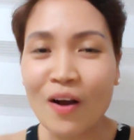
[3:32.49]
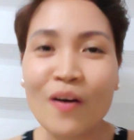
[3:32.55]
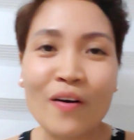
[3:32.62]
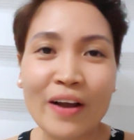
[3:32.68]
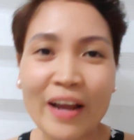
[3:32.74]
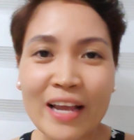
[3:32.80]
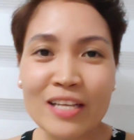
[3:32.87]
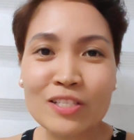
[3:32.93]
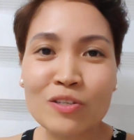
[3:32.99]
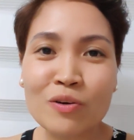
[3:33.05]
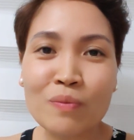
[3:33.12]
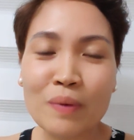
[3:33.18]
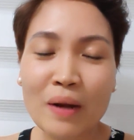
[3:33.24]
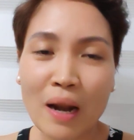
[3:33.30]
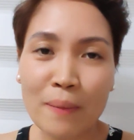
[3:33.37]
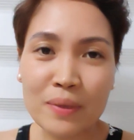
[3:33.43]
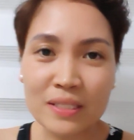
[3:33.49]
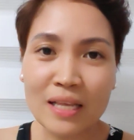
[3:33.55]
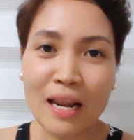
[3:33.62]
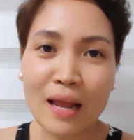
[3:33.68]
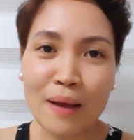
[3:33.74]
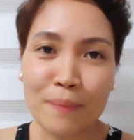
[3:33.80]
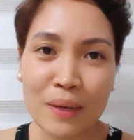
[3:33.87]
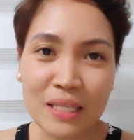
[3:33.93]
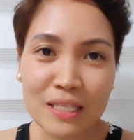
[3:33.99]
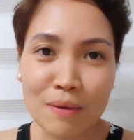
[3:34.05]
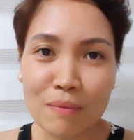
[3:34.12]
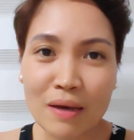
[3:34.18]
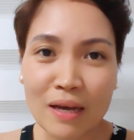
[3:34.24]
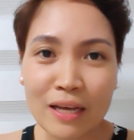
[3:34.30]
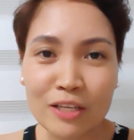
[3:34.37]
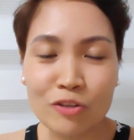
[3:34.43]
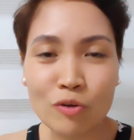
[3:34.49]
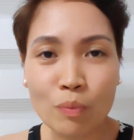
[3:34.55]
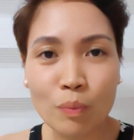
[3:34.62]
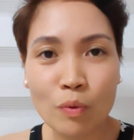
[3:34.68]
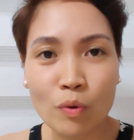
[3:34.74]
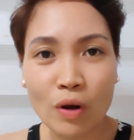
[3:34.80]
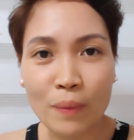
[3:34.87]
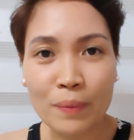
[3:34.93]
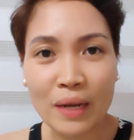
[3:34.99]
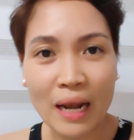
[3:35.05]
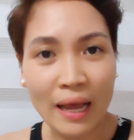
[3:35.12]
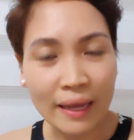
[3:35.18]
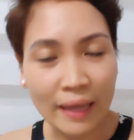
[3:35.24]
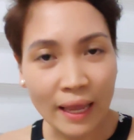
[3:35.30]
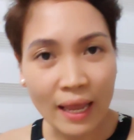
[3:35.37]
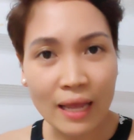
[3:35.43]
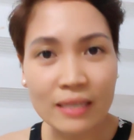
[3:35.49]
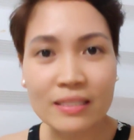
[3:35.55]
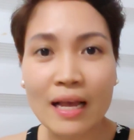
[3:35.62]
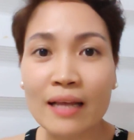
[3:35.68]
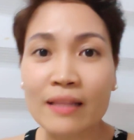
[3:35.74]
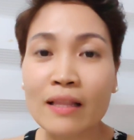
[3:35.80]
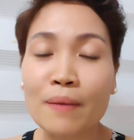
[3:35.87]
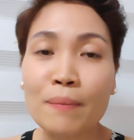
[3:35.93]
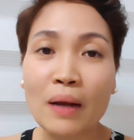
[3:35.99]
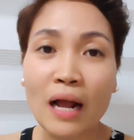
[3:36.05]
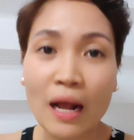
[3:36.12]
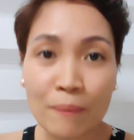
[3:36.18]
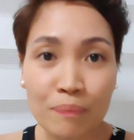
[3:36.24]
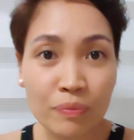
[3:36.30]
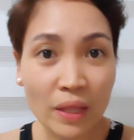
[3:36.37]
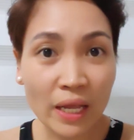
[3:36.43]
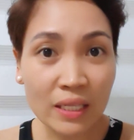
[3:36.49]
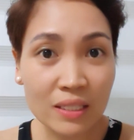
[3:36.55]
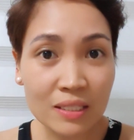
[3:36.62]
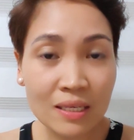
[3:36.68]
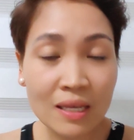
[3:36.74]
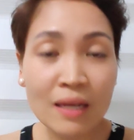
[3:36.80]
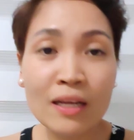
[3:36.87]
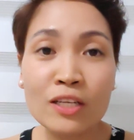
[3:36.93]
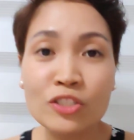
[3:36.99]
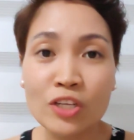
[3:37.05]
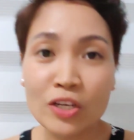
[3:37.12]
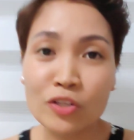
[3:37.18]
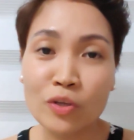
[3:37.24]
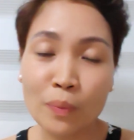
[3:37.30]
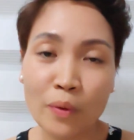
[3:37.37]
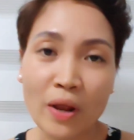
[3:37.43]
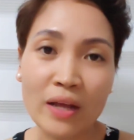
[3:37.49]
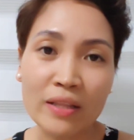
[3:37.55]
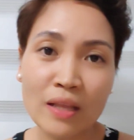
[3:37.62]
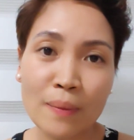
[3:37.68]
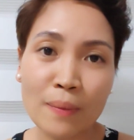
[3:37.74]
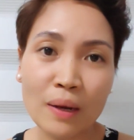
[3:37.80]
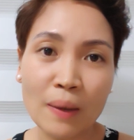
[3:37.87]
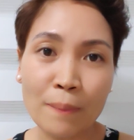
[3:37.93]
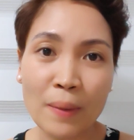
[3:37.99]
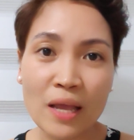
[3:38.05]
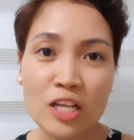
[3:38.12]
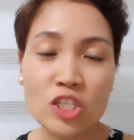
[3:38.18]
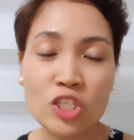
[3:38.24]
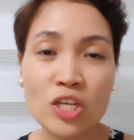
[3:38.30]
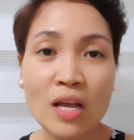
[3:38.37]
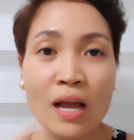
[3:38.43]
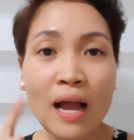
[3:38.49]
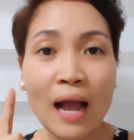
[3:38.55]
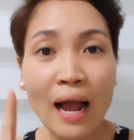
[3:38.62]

Okay, so maraming salamat. Samahan nyo po kami lagi sa ating mga updates. Check nyo po yung ating mga page.